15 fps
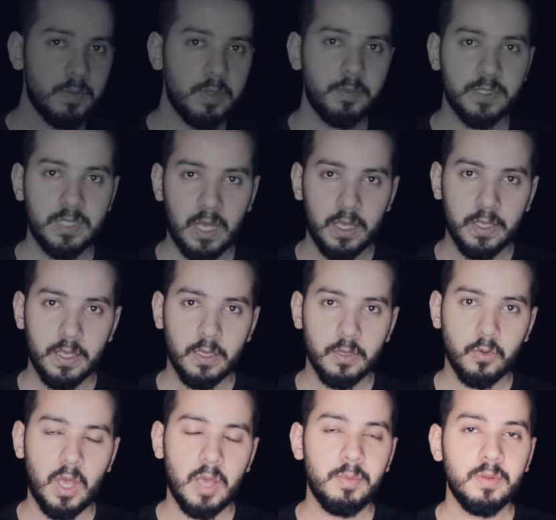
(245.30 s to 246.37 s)
بالبداية
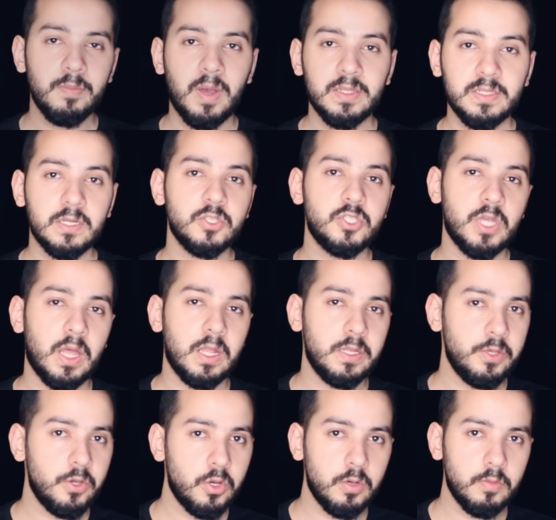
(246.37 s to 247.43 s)
وقبل ما نرجع
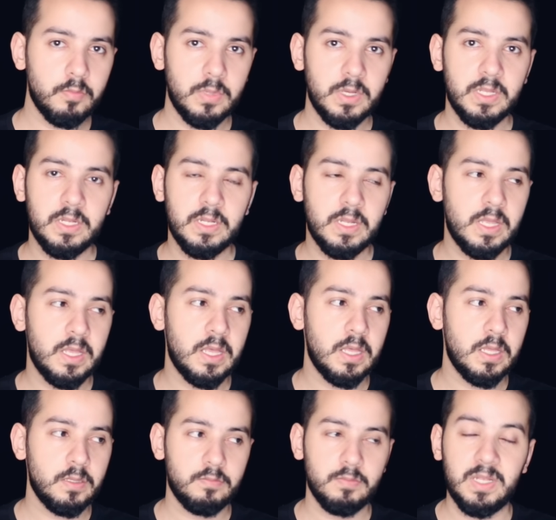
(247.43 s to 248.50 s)
ليوم
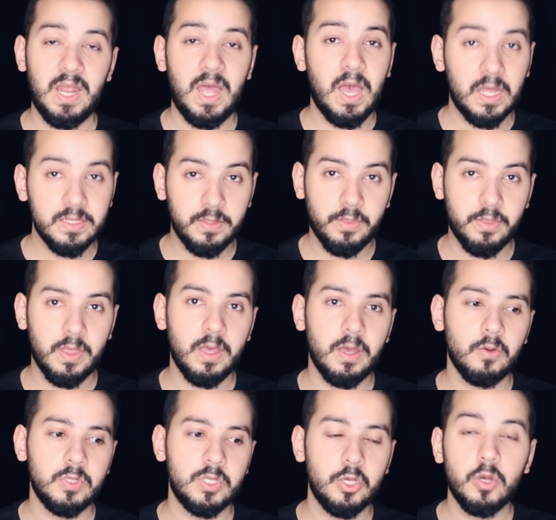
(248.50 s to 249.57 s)
الحادثة
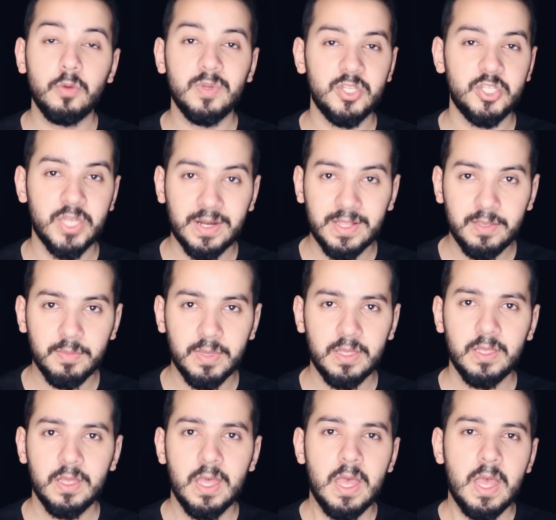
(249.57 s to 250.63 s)
أو اليوم الجريمة
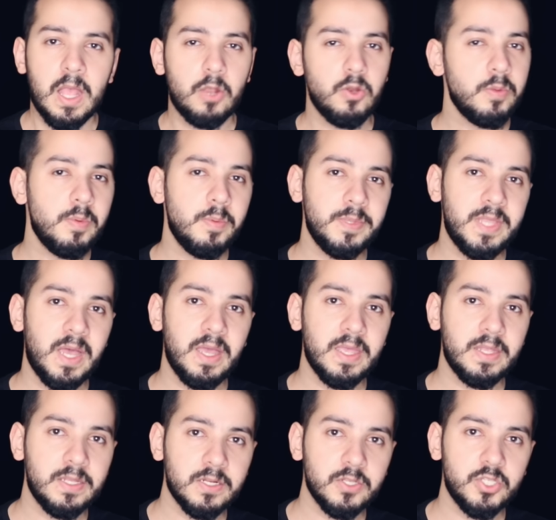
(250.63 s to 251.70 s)
خلينا بالبداية
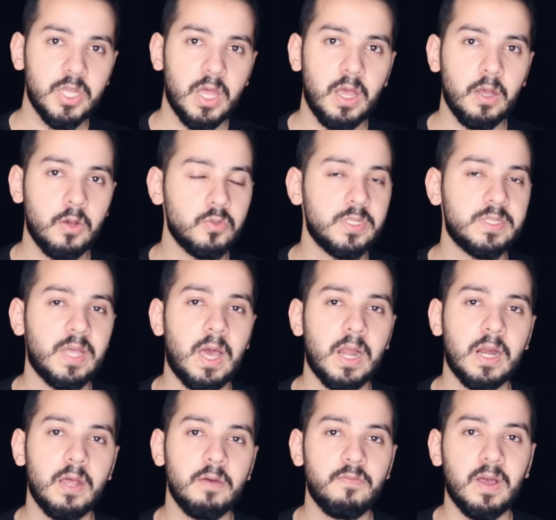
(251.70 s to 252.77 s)
نرجع
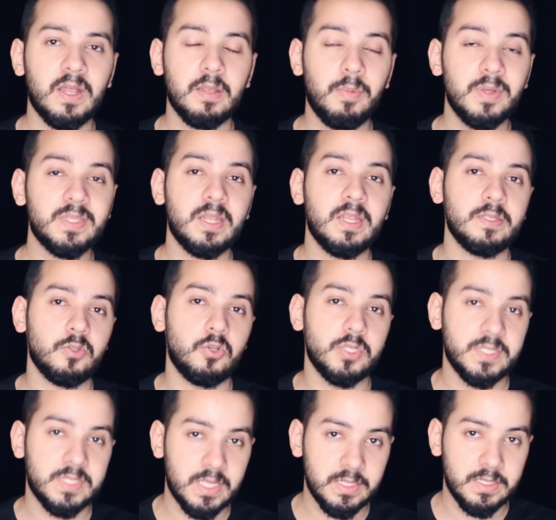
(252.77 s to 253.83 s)
ونتعرف على بطلة
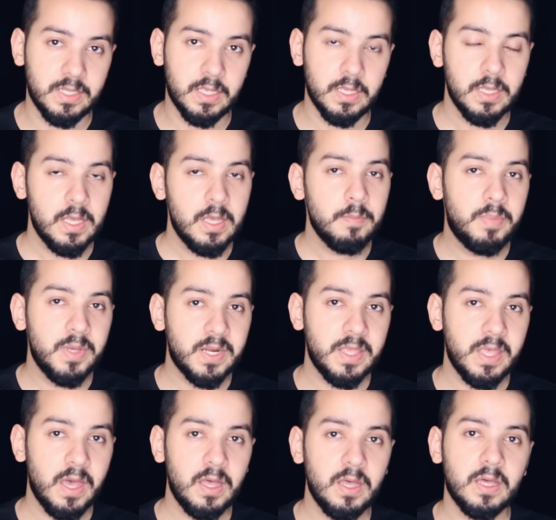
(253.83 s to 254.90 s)
قصتنا
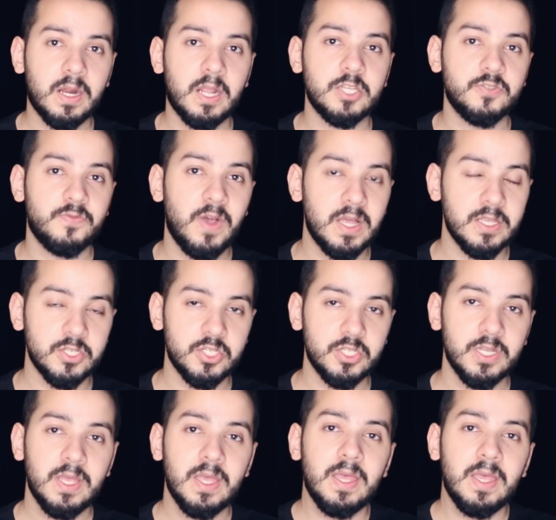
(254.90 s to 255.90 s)
بريا راجفانش